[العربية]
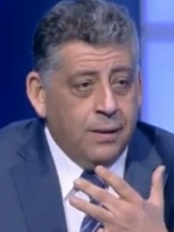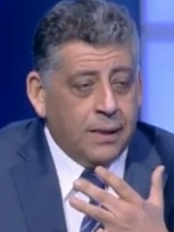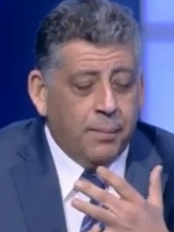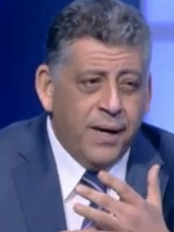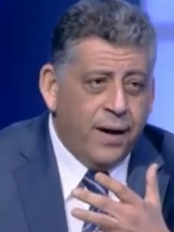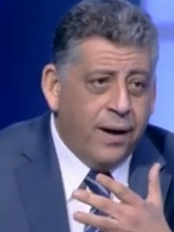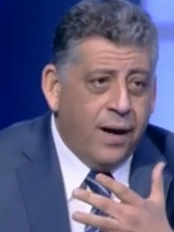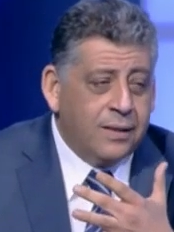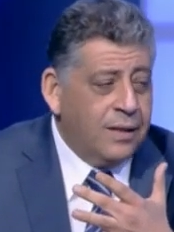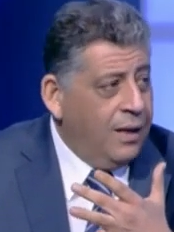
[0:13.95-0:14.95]
طب احنا
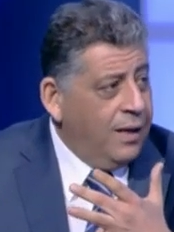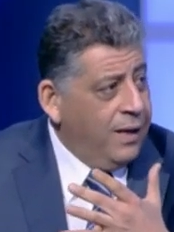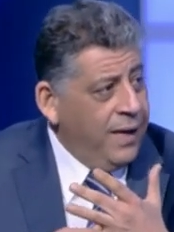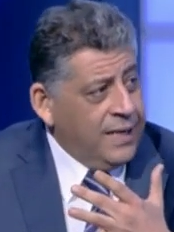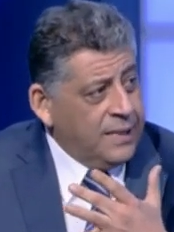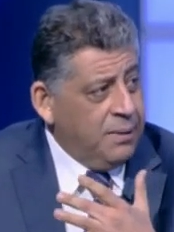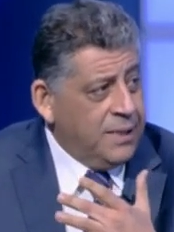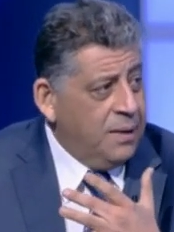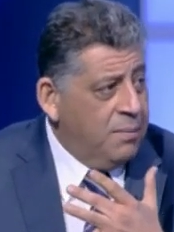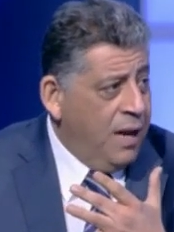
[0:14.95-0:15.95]
النهارده احنا سبع
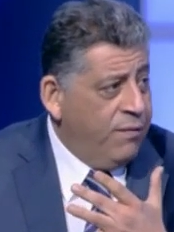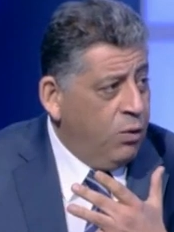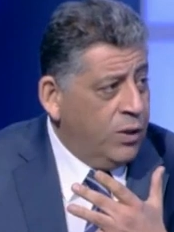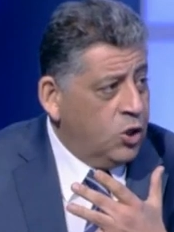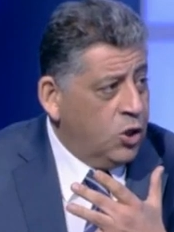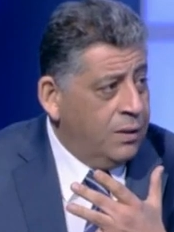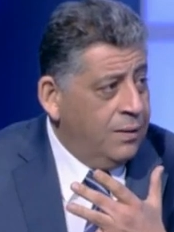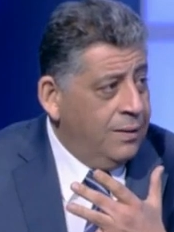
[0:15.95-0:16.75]
سنين من 2011